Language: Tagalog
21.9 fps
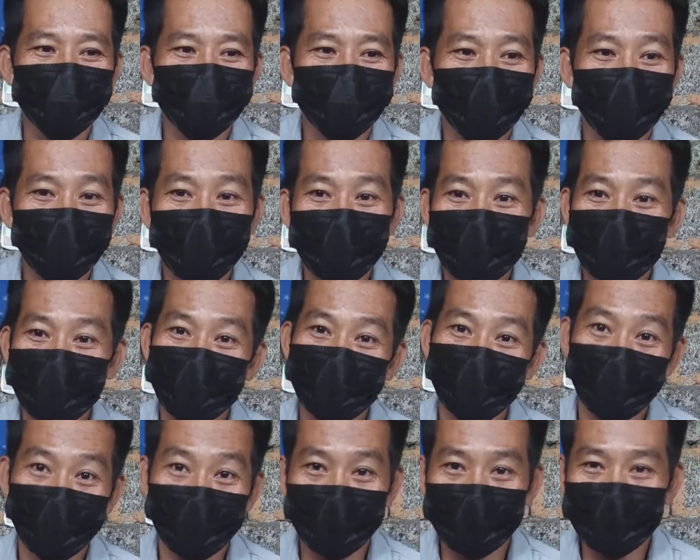kaya nanding
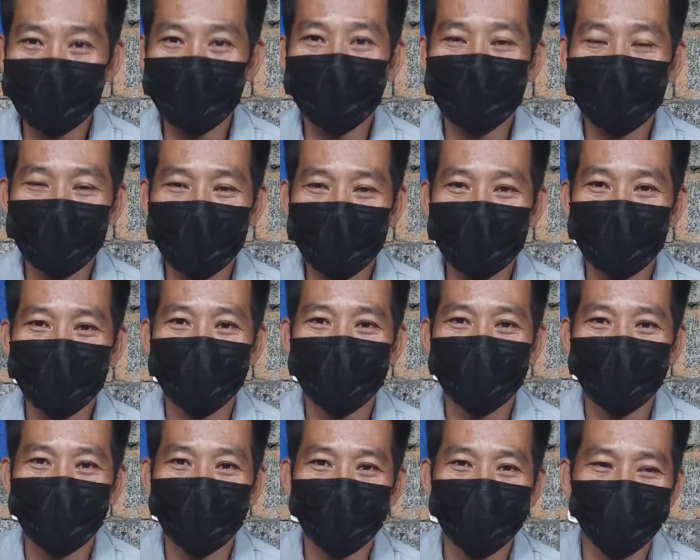okay talaga.
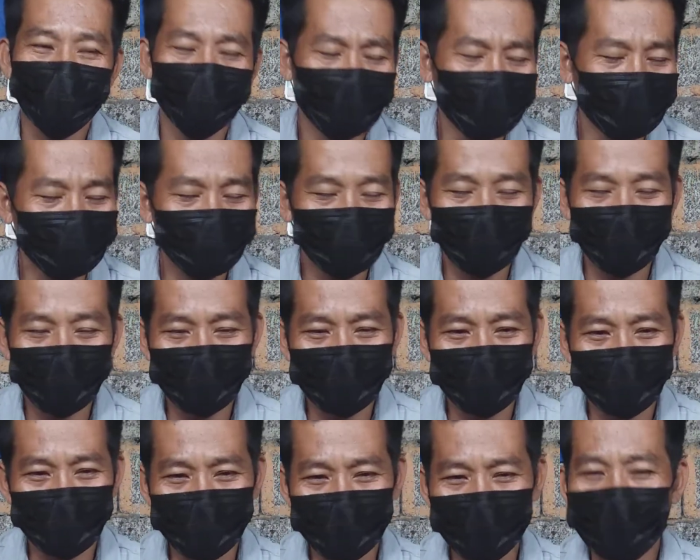Pag
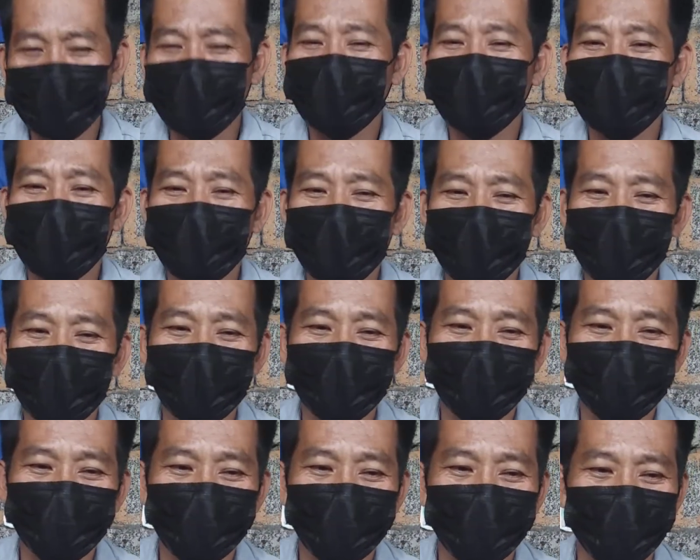politika,
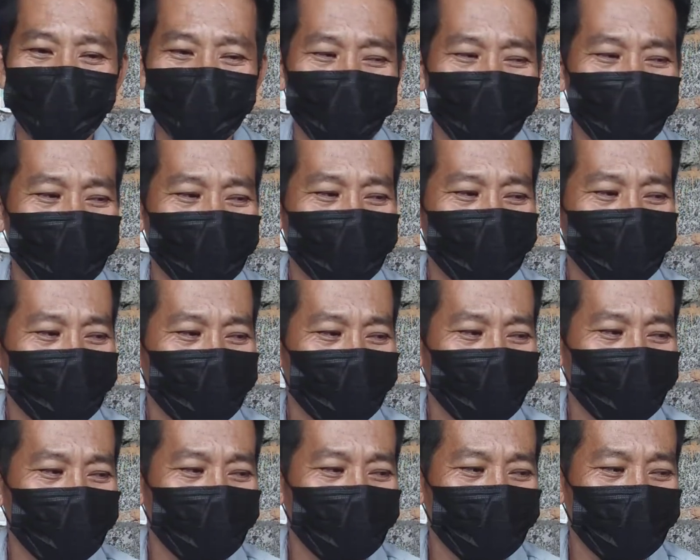o kaya, uh,
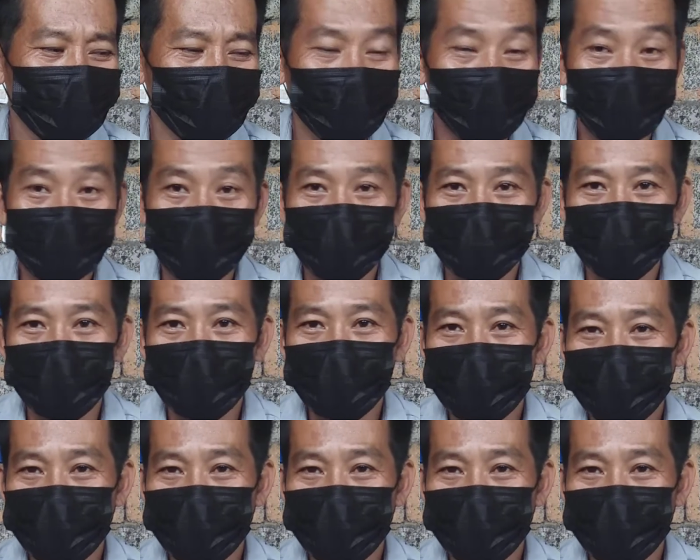kahit anong